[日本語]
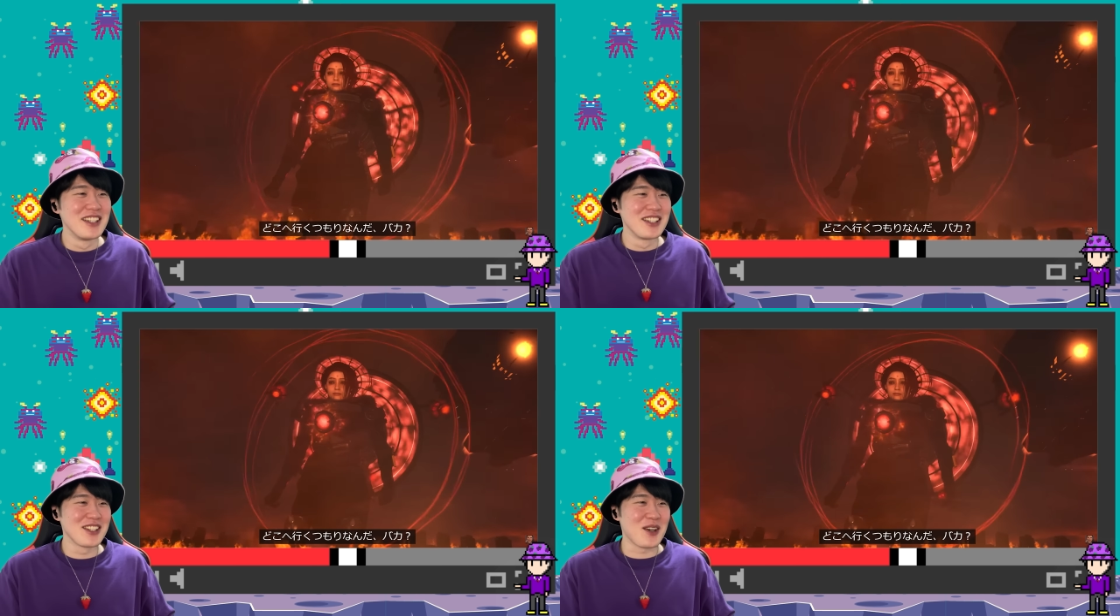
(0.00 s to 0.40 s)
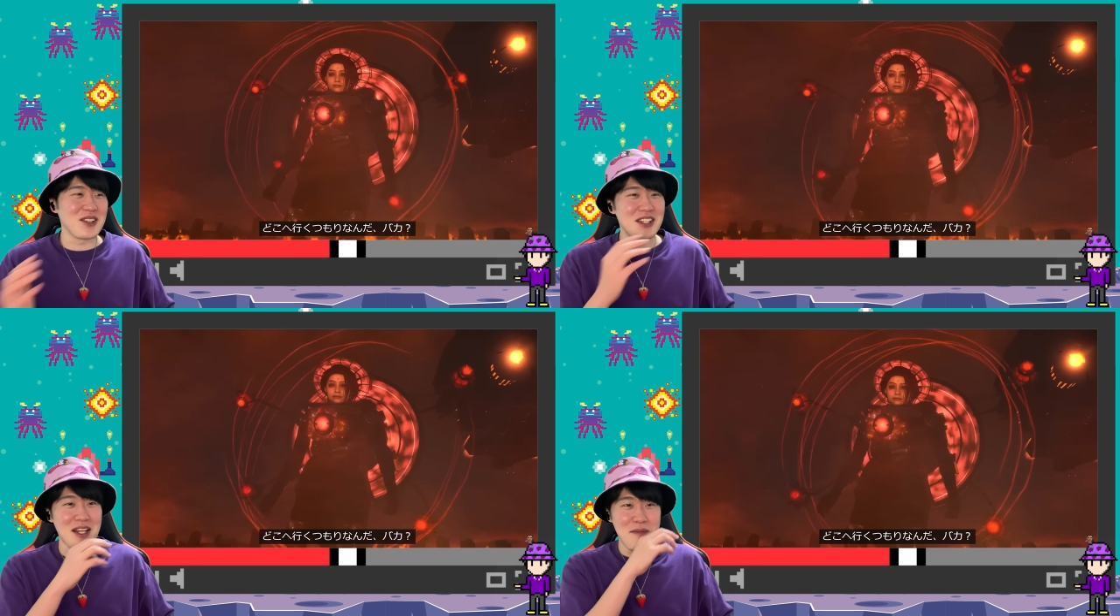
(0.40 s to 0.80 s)
いう
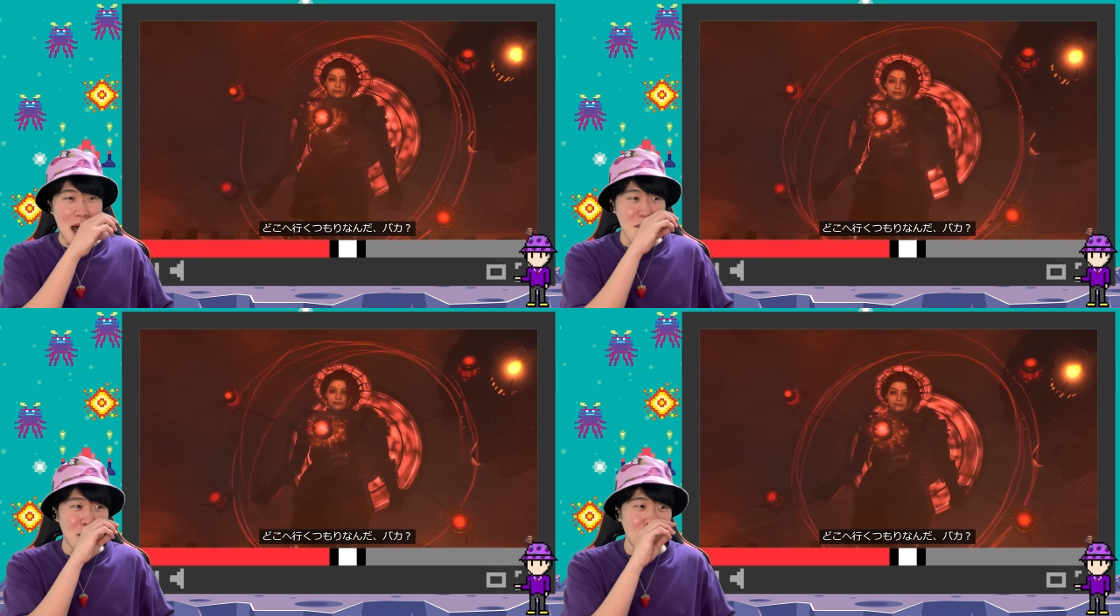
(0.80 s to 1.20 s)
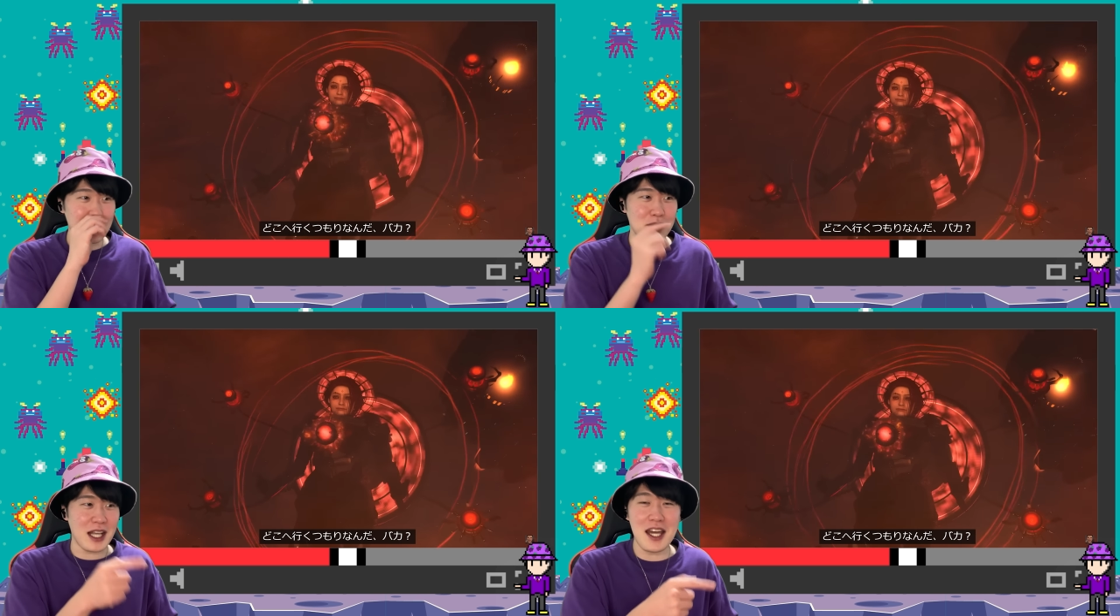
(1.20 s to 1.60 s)
ことで、まあまあ
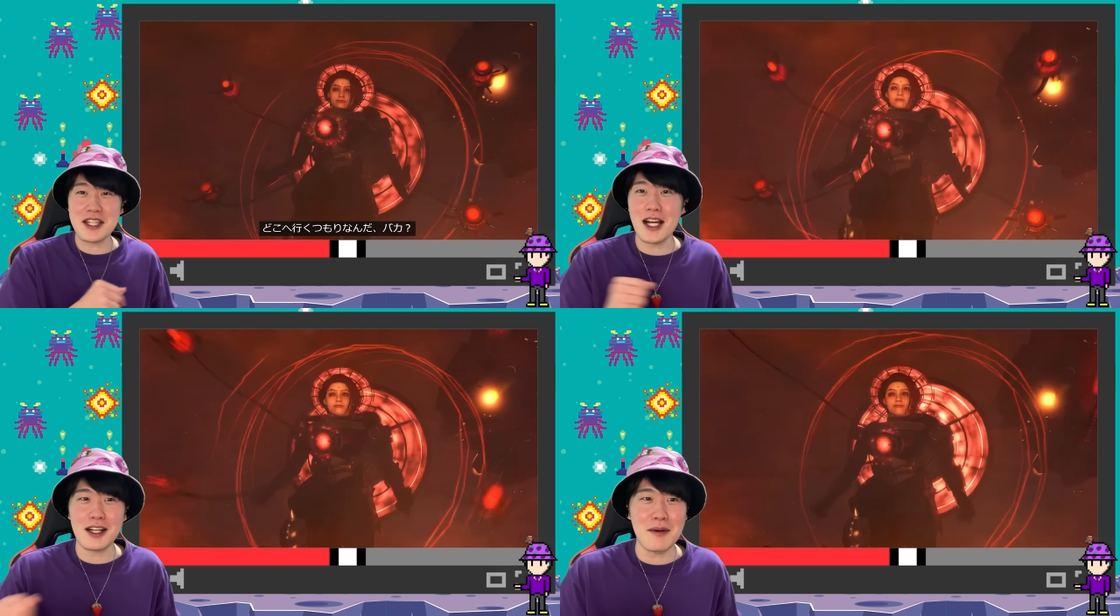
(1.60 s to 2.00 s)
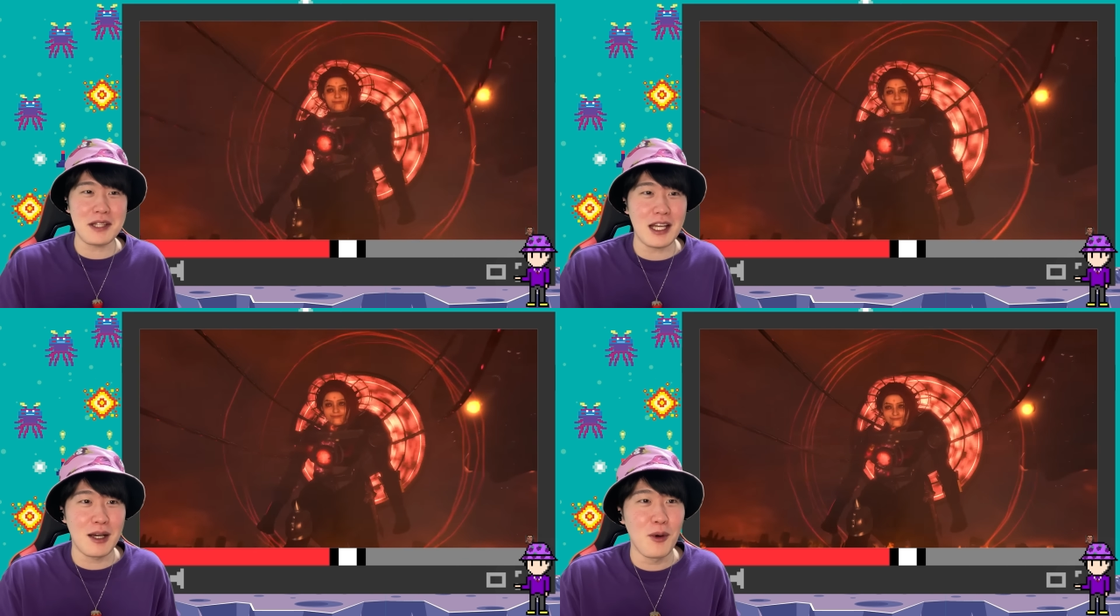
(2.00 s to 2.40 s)
もうでもタイタン化
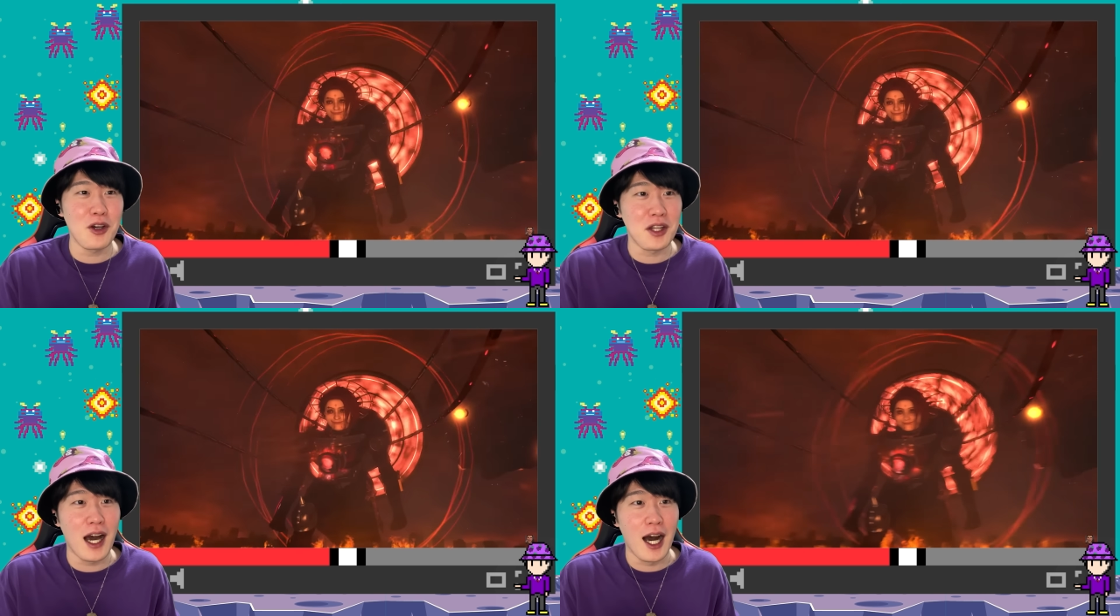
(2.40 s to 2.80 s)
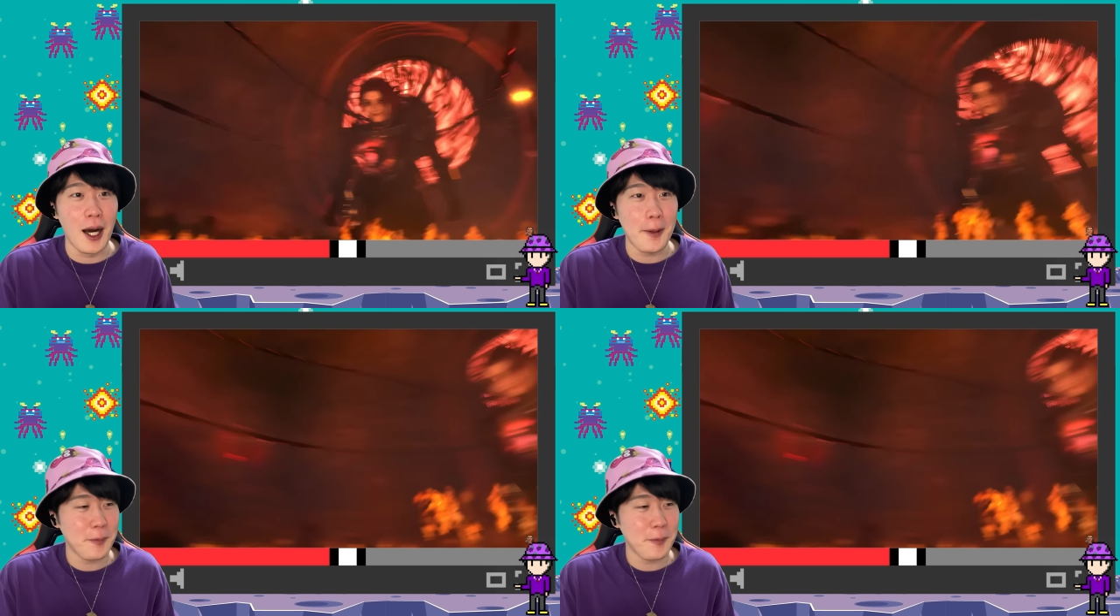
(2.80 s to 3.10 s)
みたいなもんよな。